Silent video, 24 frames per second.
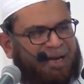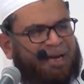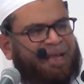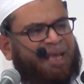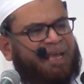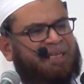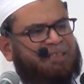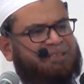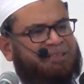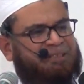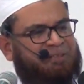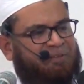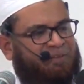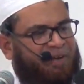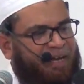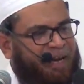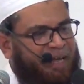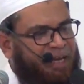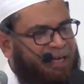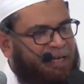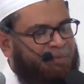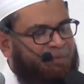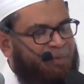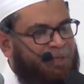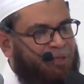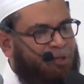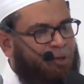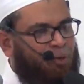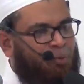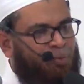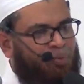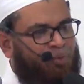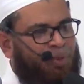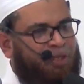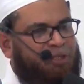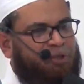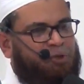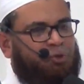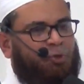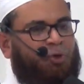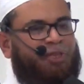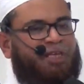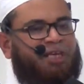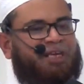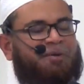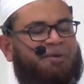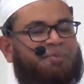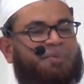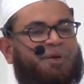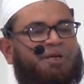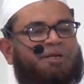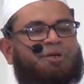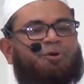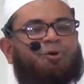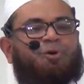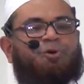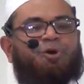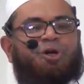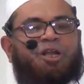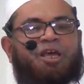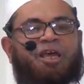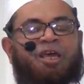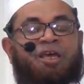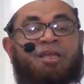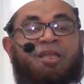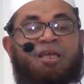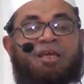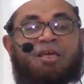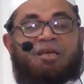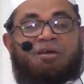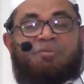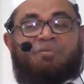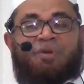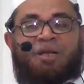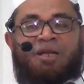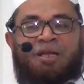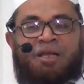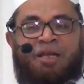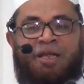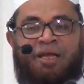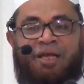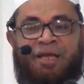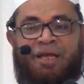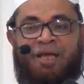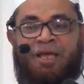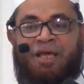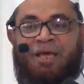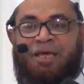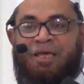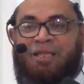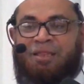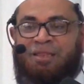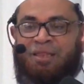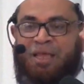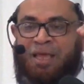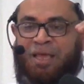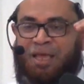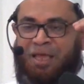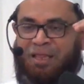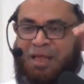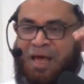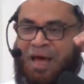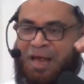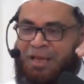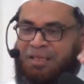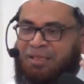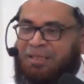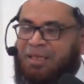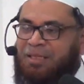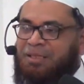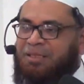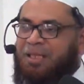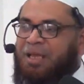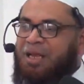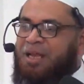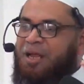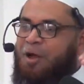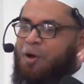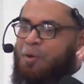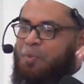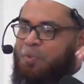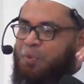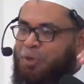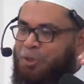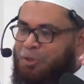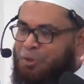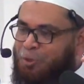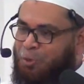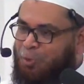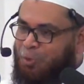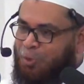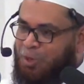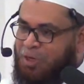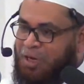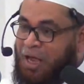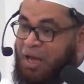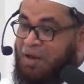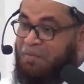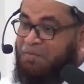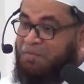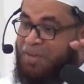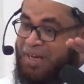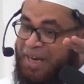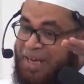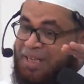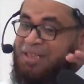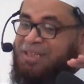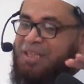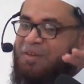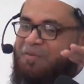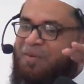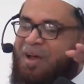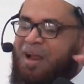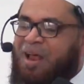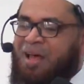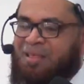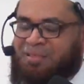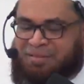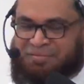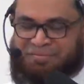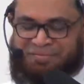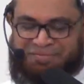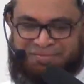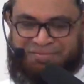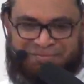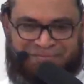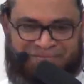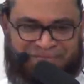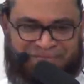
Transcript: கடைசி வரைக்கும் இந்த உம்மை சோதிக்கப்பட்டு கொண்டே இருக்கும் என்ற இந்த யதார்த்தத்தை நாம் புரிந்து கொண்டால் விரக்தி வராது